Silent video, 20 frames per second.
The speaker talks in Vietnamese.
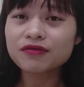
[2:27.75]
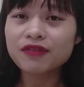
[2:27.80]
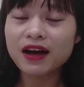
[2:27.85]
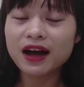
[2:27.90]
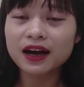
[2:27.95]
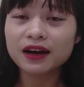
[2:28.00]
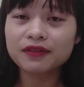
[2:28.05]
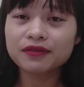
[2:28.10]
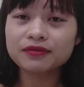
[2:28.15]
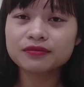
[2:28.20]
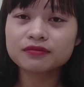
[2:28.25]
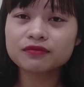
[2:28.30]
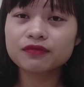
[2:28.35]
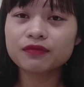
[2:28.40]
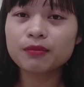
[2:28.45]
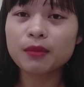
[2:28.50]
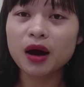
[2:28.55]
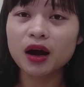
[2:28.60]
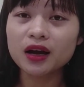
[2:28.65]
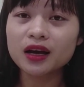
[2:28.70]
Và
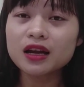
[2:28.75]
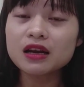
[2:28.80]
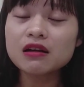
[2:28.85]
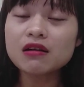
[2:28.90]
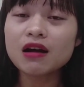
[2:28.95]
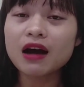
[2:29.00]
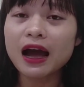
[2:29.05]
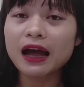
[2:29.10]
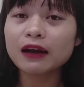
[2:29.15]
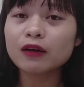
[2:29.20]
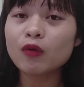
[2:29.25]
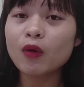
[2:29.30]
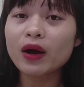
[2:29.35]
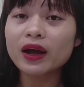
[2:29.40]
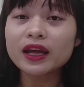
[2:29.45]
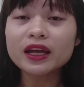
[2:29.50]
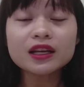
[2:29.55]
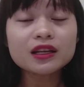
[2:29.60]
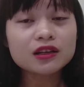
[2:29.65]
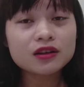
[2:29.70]
bởi cái lượng ăn
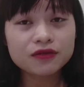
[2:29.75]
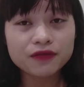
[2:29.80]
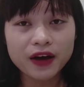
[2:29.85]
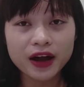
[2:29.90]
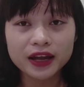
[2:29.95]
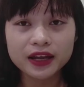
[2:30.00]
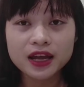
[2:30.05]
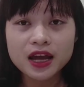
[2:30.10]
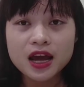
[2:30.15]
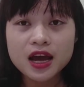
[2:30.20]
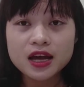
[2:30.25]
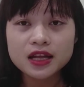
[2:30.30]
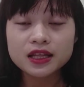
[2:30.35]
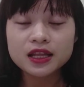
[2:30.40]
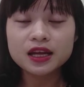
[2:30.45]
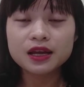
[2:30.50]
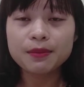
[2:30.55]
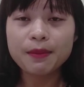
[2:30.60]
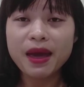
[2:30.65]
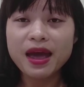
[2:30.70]
quá ít như vậy
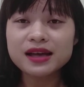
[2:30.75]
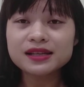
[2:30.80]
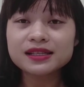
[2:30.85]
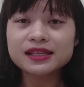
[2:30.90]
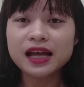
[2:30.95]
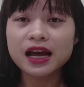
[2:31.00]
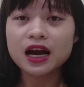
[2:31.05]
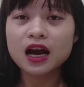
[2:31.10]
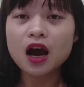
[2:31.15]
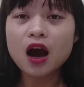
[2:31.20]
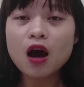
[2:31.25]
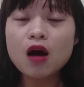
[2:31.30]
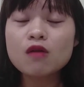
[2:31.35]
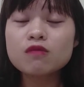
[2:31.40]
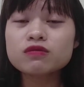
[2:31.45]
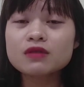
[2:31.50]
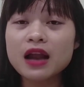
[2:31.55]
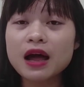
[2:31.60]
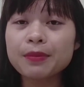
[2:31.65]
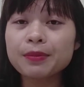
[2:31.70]
thì bé sẽ
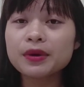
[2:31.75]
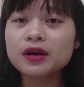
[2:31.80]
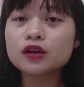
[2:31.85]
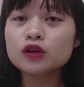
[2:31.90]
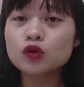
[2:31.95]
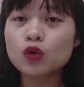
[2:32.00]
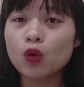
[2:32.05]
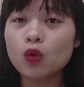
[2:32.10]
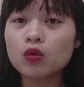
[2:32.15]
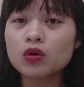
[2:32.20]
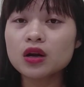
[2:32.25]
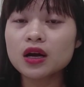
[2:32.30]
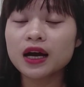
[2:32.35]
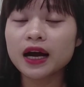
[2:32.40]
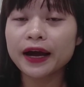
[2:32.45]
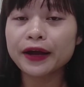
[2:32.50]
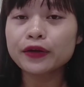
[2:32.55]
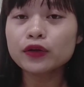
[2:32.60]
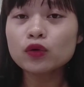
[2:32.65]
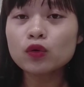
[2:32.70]
không đáp ứng đủ
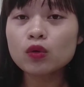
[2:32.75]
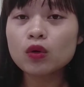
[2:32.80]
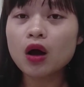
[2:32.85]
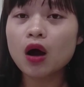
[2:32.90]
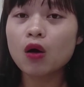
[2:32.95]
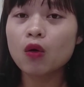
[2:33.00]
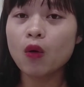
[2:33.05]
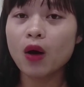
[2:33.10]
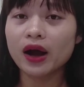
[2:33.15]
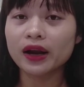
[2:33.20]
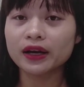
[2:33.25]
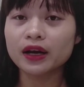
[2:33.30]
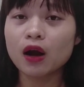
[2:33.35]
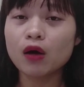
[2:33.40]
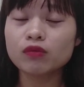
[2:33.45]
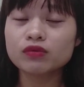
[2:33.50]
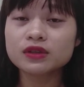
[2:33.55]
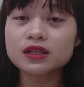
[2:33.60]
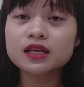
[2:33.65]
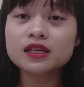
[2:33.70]
được cái nhu cầu hoạt
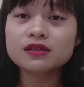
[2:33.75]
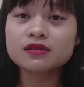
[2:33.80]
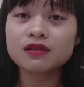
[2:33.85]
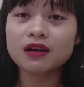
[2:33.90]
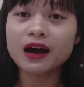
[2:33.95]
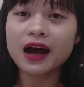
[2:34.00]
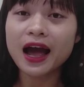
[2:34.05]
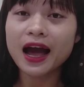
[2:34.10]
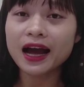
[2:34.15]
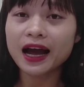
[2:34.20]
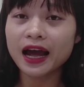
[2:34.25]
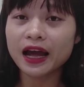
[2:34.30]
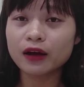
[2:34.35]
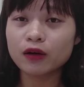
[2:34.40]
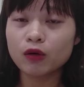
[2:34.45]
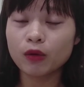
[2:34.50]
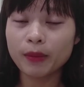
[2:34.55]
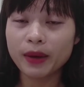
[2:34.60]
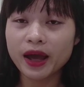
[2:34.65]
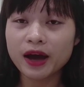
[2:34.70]
động dinh dưỡng hàng
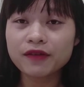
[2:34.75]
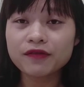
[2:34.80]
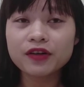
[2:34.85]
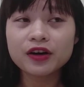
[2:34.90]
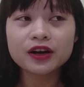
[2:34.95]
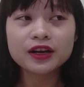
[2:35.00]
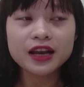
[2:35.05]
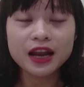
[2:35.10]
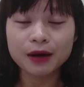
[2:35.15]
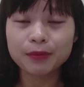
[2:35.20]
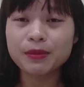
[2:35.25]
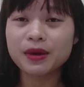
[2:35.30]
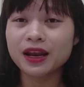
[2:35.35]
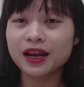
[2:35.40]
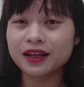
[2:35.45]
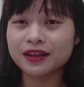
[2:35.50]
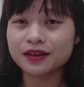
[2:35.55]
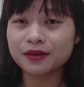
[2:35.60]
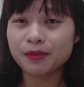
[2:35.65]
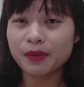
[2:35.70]
ngày của bé, với đặc biệt
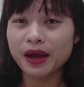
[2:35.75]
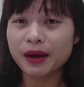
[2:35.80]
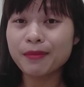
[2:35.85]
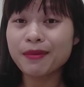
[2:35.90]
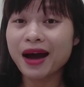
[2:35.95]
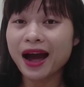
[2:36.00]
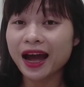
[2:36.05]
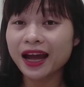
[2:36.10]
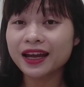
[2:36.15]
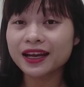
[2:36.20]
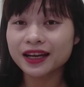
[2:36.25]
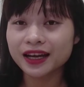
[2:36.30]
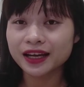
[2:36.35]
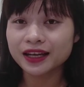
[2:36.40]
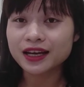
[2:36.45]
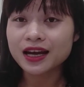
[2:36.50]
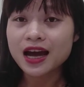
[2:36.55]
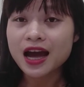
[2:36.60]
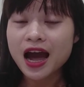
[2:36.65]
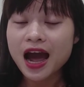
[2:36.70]
là những bé mà hay
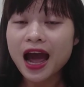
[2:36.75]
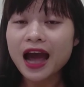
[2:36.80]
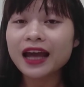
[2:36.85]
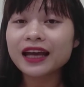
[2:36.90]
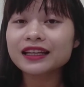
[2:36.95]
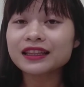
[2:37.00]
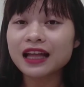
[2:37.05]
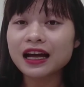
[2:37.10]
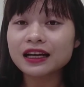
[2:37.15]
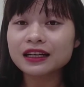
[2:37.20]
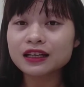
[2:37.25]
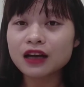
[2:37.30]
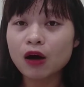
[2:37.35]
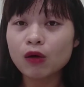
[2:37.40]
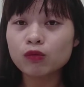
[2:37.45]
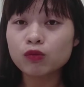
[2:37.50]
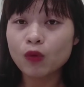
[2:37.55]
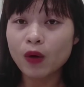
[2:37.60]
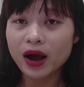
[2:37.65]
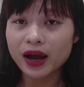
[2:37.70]
nghịch, hay tăng
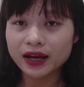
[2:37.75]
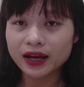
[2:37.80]
động